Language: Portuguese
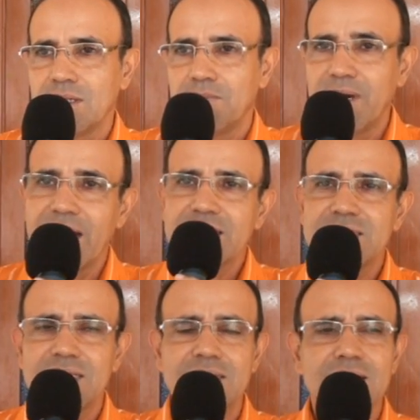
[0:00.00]

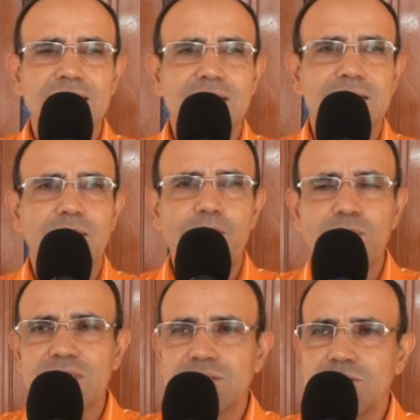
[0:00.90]
merecem da
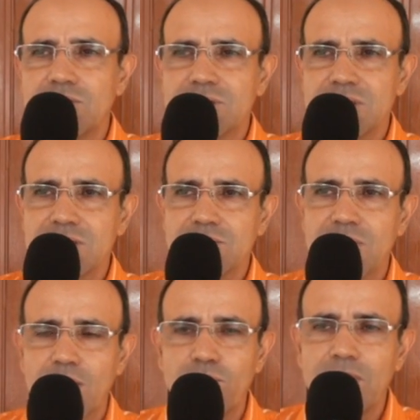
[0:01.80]
população de Conceição do
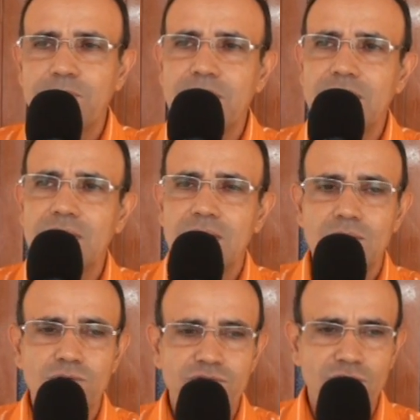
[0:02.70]
Jacuípe
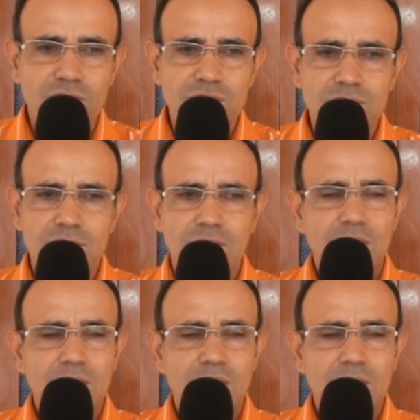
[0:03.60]
o voto.